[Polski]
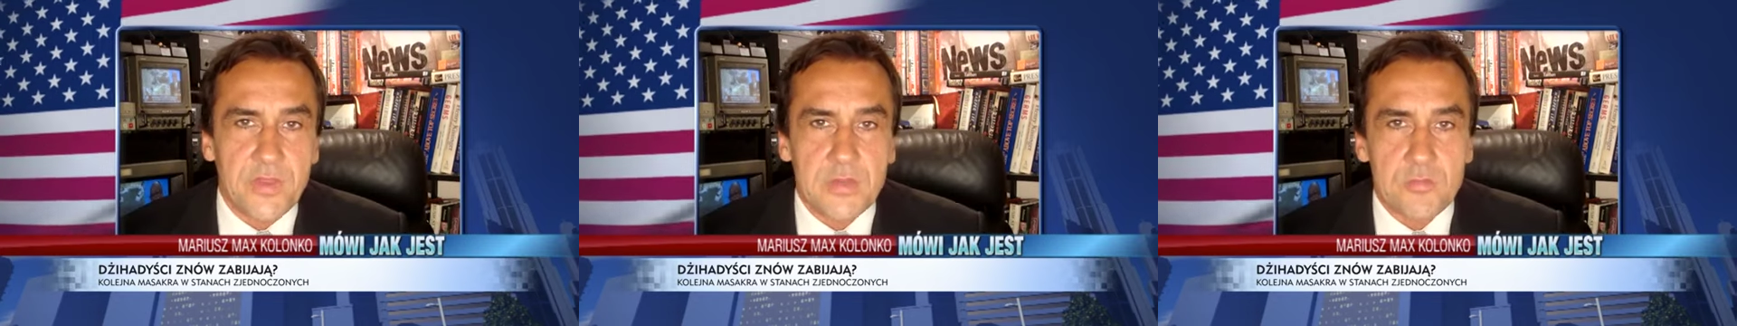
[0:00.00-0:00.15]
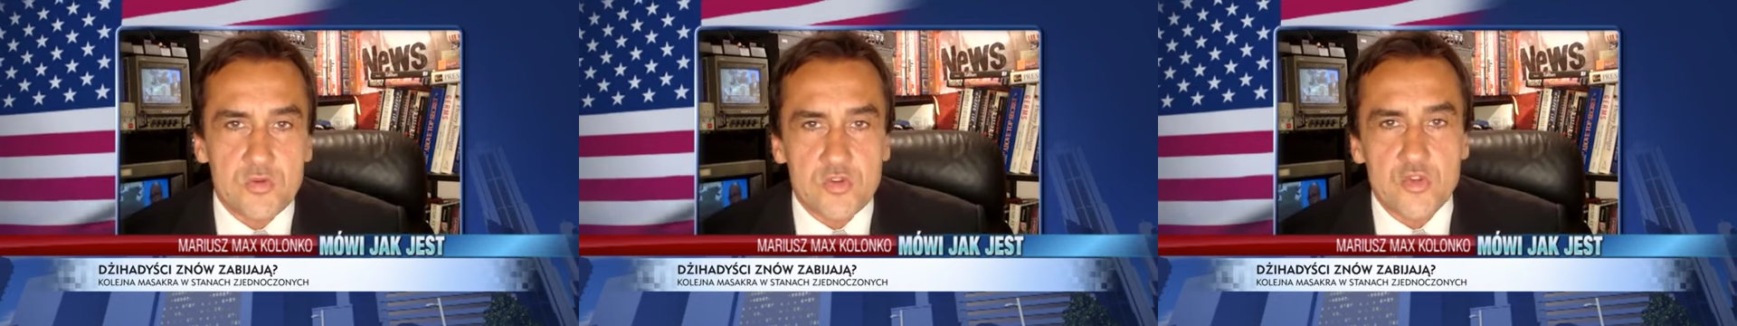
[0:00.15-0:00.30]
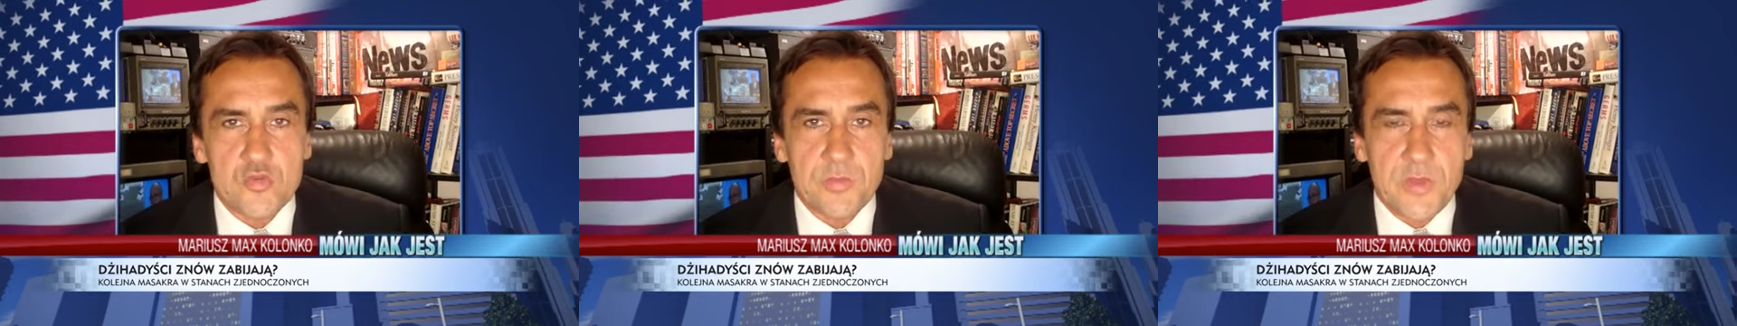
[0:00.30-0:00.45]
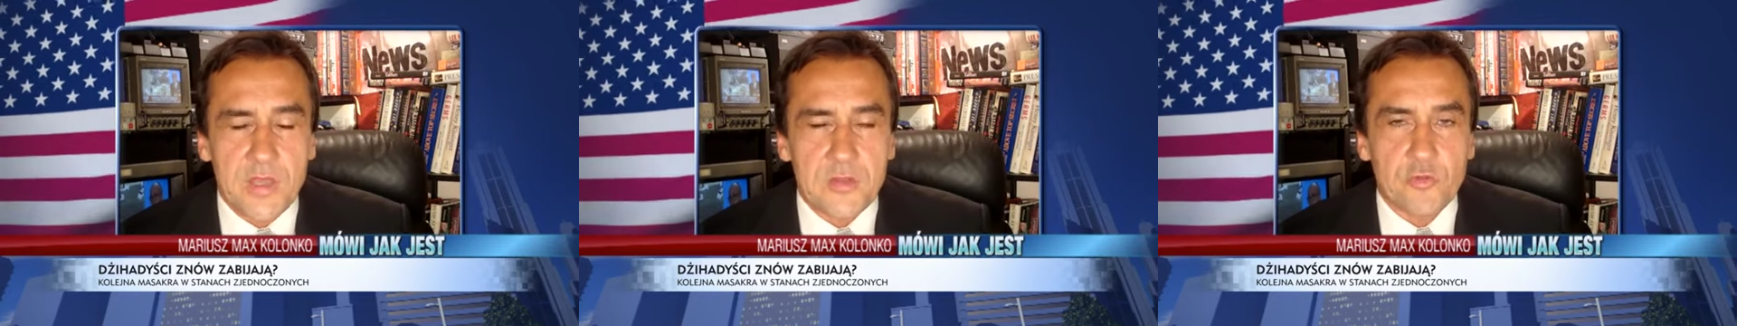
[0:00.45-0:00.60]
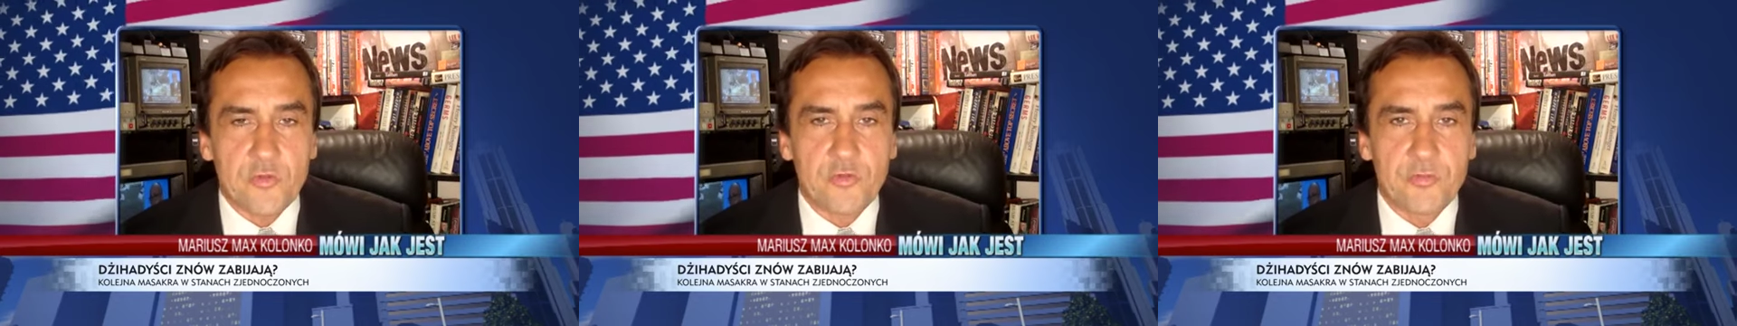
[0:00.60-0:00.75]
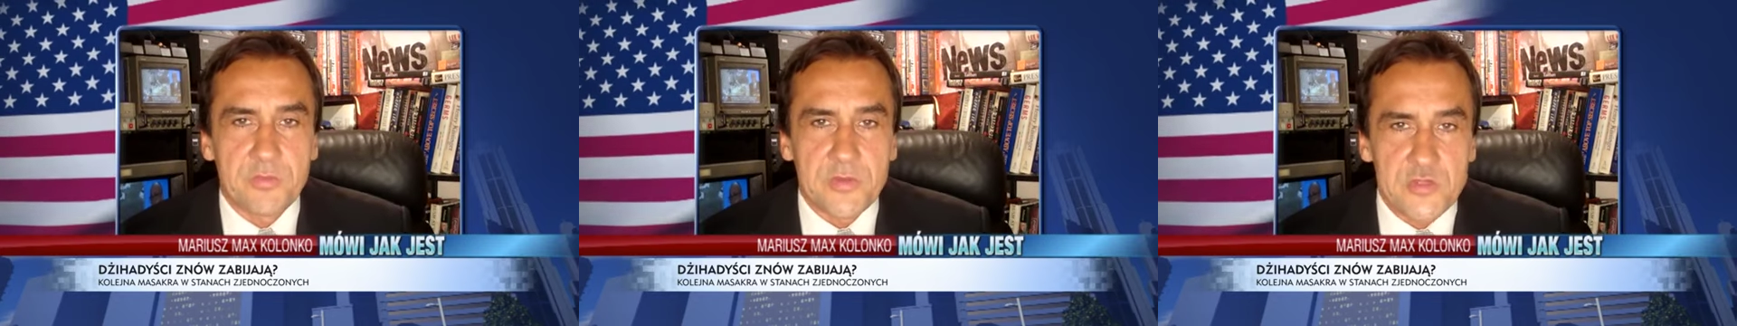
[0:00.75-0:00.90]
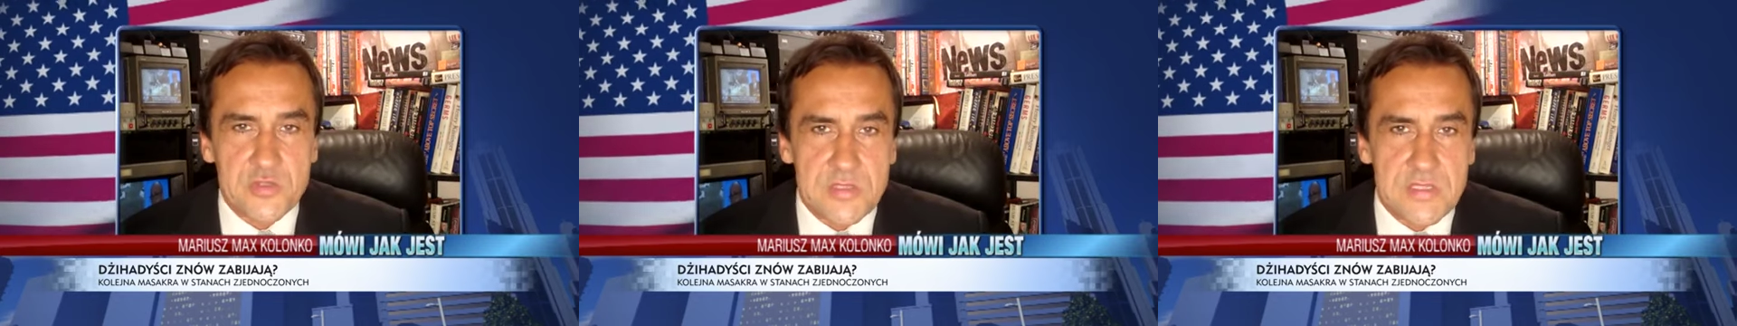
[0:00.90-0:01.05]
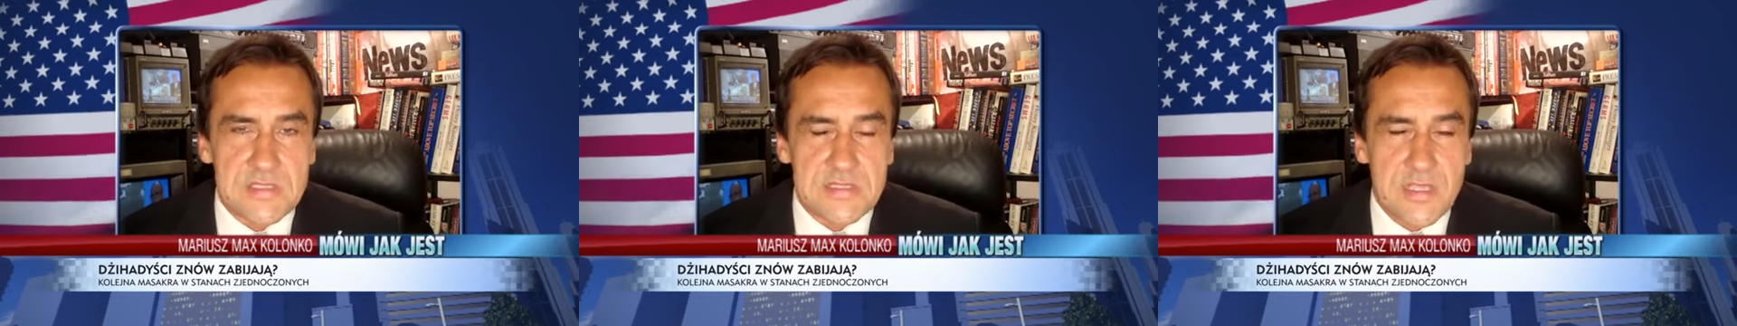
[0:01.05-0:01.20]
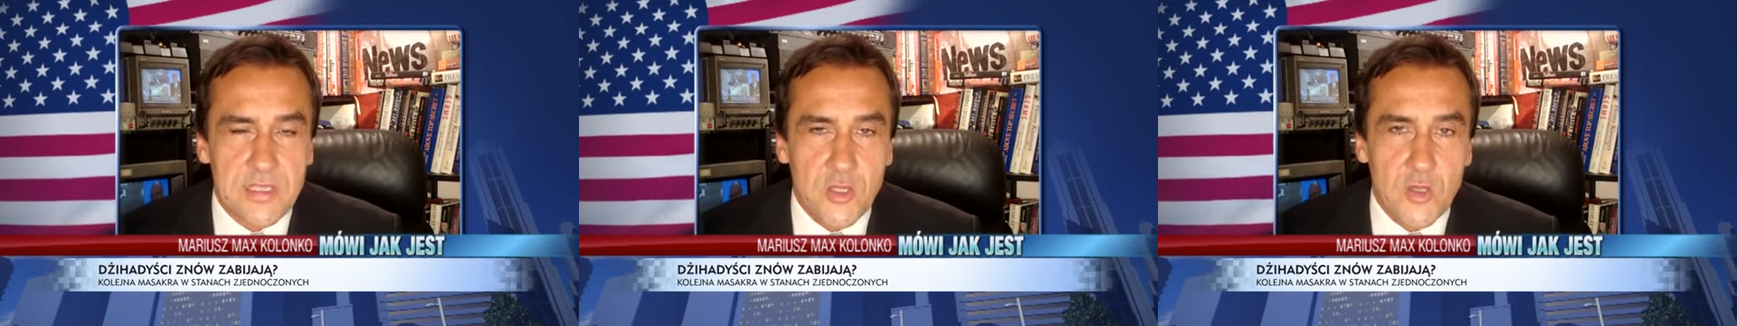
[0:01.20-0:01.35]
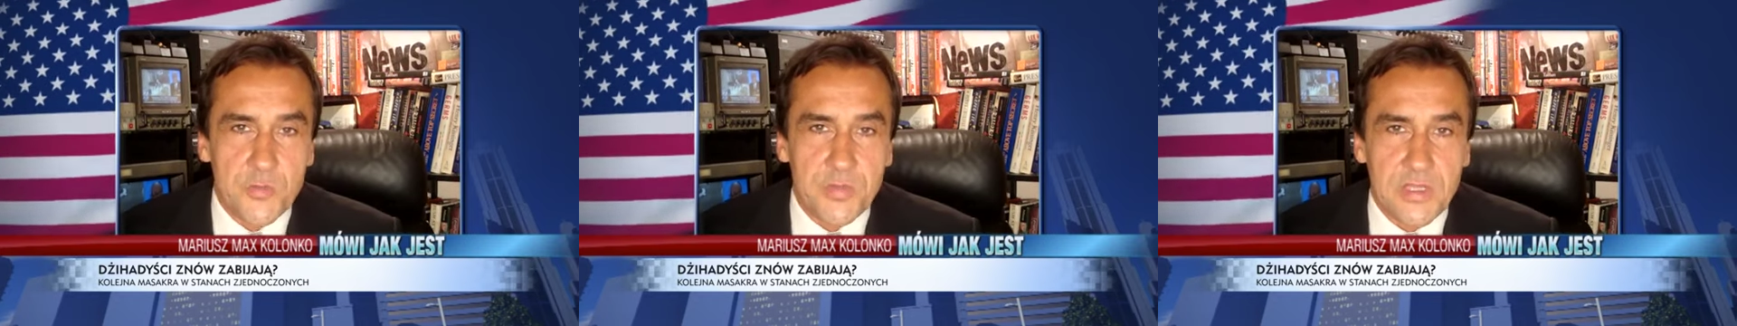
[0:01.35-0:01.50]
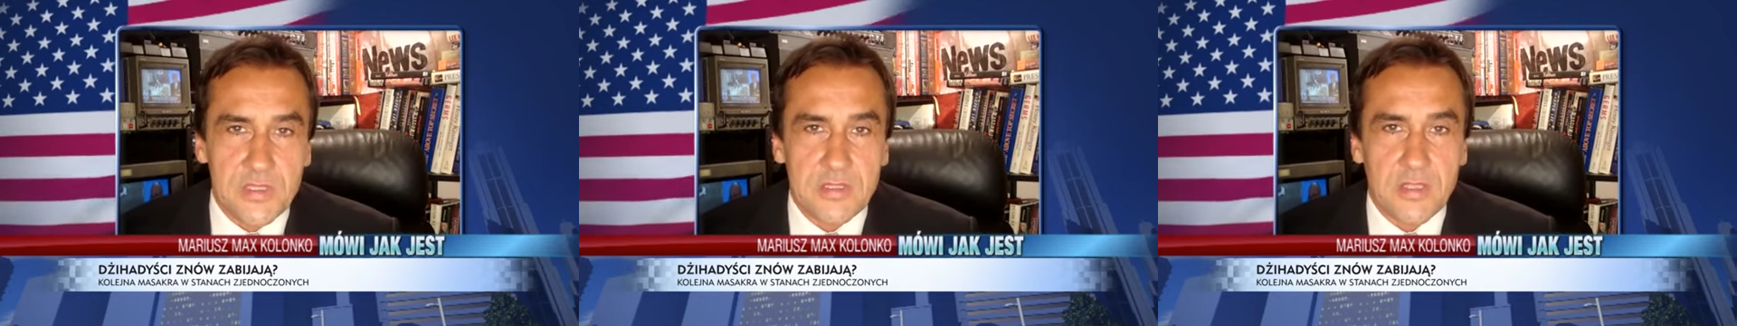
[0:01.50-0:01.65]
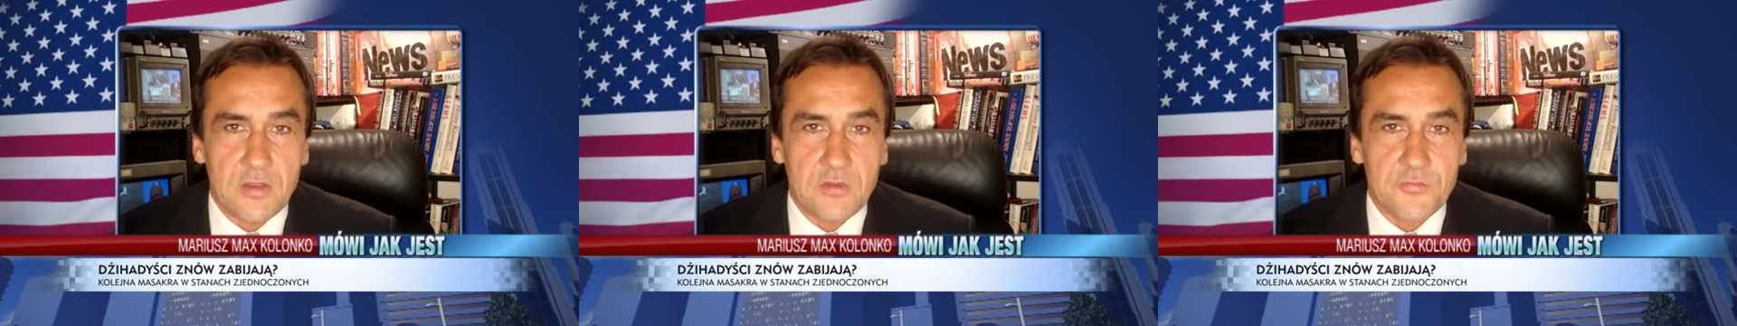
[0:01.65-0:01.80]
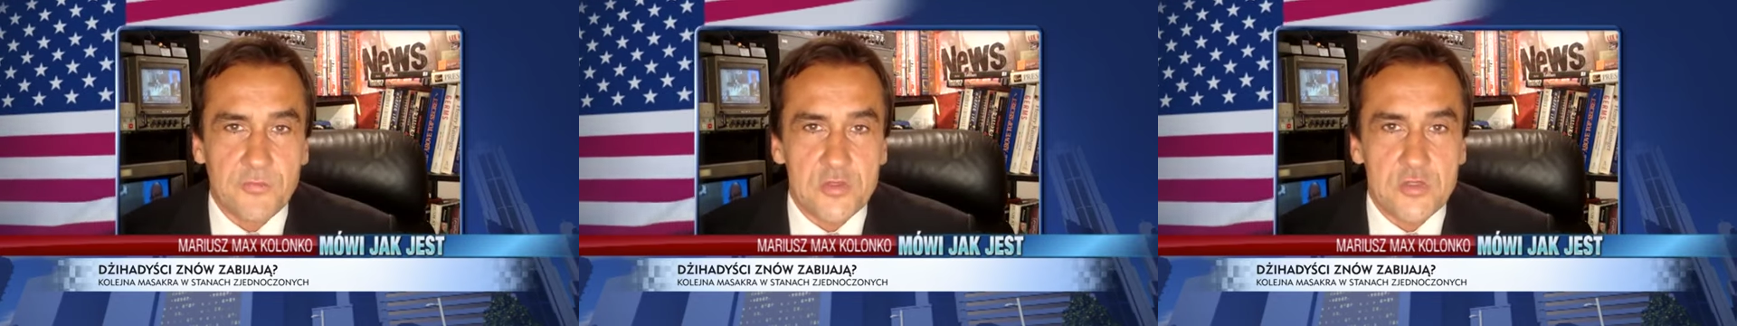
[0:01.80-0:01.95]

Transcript: Dwoje muzułmanów, mężczyzna i kobieta,